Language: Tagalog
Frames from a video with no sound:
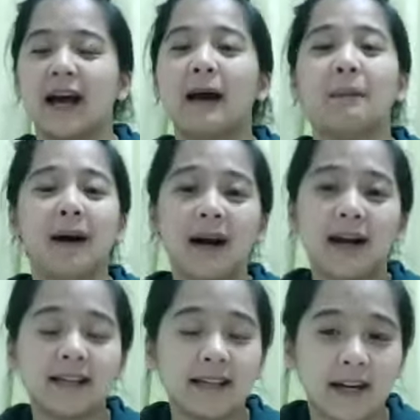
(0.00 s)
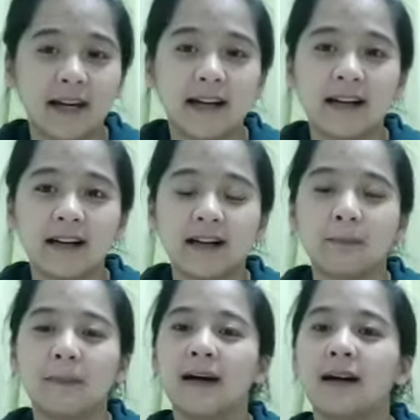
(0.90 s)
ang mga anak, ang
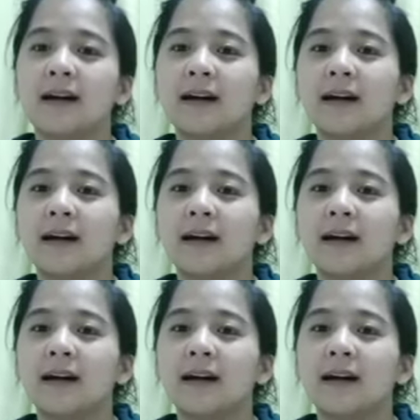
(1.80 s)
mga